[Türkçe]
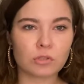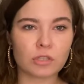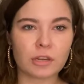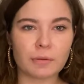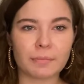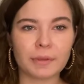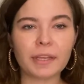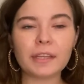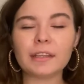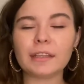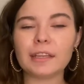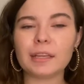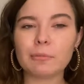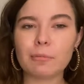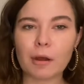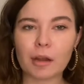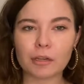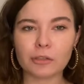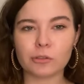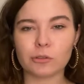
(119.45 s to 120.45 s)
Cemiyet Lee
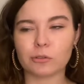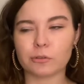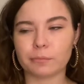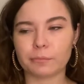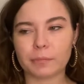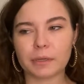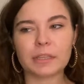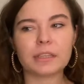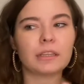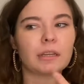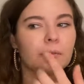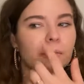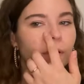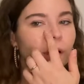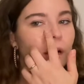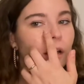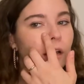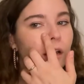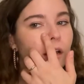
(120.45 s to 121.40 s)
Bardugo'nun bir kitabı.